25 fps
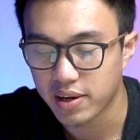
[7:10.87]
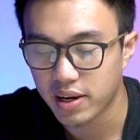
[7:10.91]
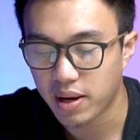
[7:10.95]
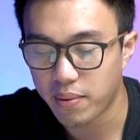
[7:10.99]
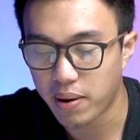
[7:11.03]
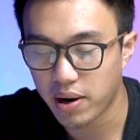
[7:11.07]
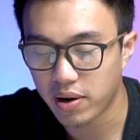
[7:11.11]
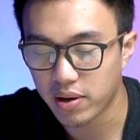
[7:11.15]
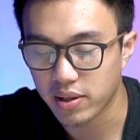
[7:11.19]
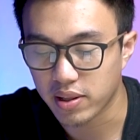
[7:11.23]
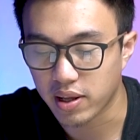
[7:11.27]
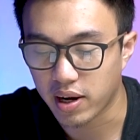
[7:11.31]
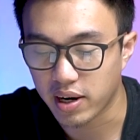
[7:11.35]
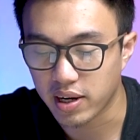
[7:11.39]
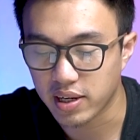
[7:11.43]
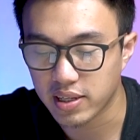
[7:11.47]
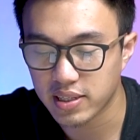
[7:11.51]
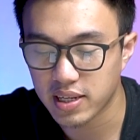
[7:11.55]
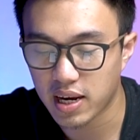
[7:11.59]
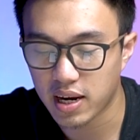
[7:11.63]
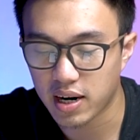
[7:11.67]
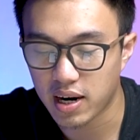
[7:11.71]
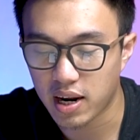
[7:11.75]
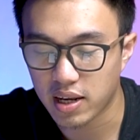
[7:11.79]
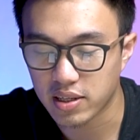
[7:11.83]
các bạn hãy thấy
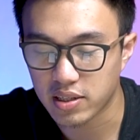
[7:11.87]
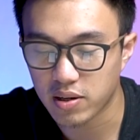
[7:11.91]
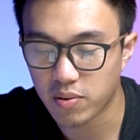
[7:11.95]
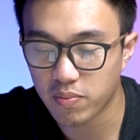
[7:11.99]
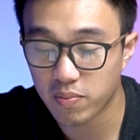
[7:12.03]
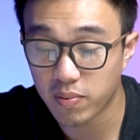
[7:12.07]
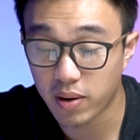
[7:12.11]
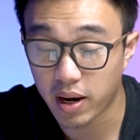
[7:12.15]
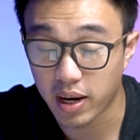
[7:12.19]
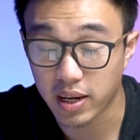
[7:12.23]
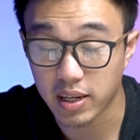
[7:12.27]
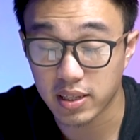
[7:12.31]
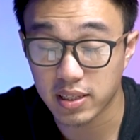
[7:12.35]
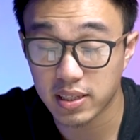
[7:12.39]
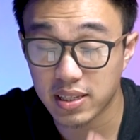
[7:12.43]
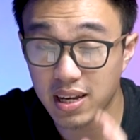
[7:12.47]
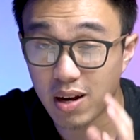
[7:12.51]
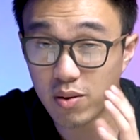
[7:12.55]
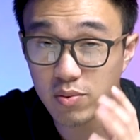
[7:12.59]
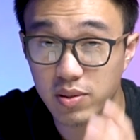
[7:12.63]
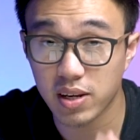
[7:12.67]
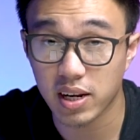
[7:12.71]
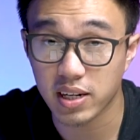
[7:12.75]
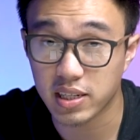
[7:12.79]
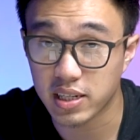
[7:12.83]
rằng là trong cái
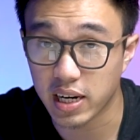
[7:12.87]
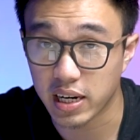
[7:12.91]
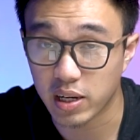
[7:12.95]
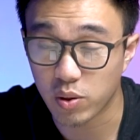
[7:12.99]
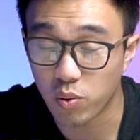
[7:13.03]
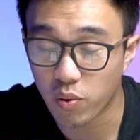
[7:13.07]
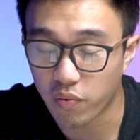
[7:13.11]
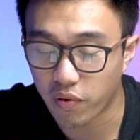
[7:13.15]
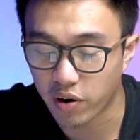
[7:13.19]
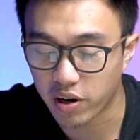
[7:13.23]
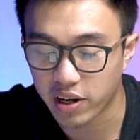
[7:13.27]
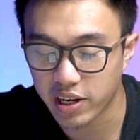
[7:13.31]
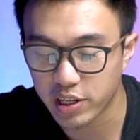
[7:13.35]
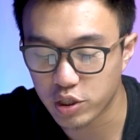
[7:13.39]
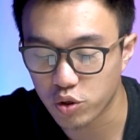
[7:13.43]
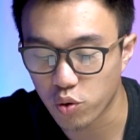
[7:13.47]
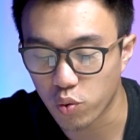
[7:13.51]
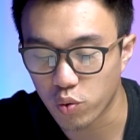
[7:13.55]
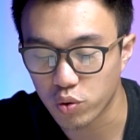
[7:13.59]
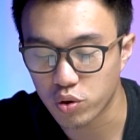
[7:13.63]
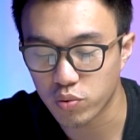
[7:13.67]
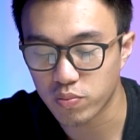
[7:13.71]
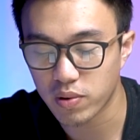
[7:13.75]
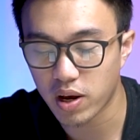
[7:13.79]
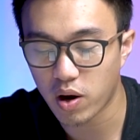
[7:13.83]
giao diện chính của phần ghi
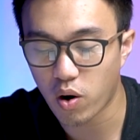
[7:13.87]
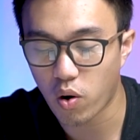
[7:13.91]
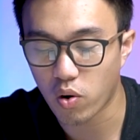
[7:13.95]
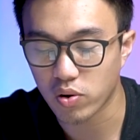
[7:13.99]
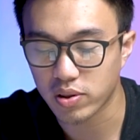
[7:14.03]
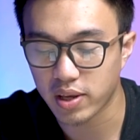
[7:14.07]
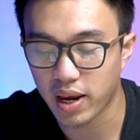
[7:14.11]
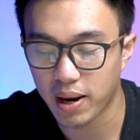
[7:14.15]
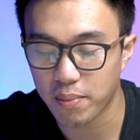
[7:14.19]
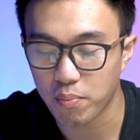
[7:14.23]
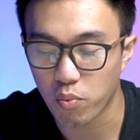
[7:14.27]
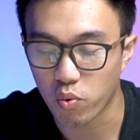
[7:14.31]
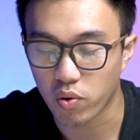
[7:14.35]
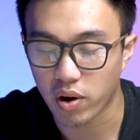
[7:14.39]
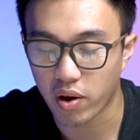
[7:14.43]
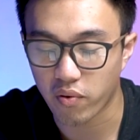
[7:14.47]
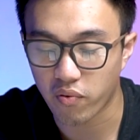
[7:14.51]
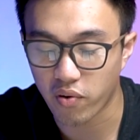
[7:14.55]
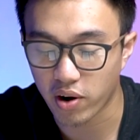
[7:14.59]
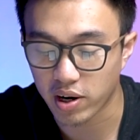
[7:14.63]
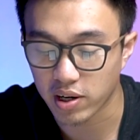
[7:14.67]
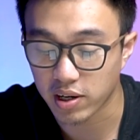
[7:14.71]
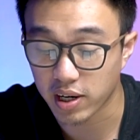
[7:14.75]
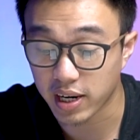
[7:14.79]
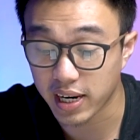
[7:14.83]
chú chúng ta có thêm một cái
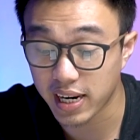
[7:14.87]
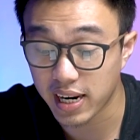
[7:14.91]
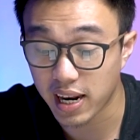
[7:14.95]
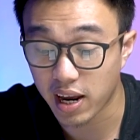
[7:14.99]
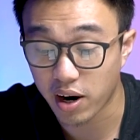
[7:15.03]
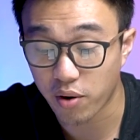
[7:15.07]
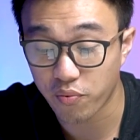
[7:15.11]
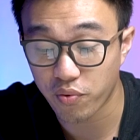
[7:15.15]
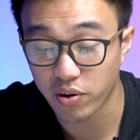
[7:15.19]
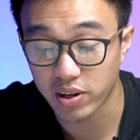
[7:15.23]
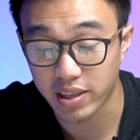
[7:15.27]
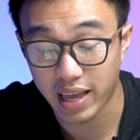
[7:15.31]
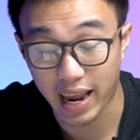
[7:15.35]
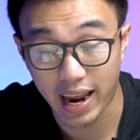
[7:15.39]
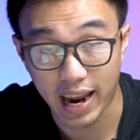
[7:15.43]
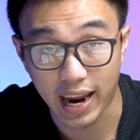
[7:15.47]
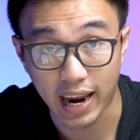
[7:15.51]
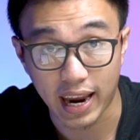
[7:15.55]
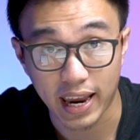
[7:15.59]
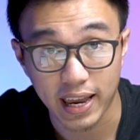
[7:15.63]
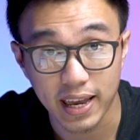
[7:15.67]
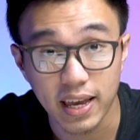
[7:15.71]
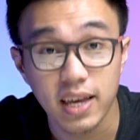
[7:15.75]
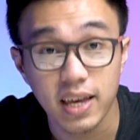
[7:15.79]
phần ghi là cái phần thẻ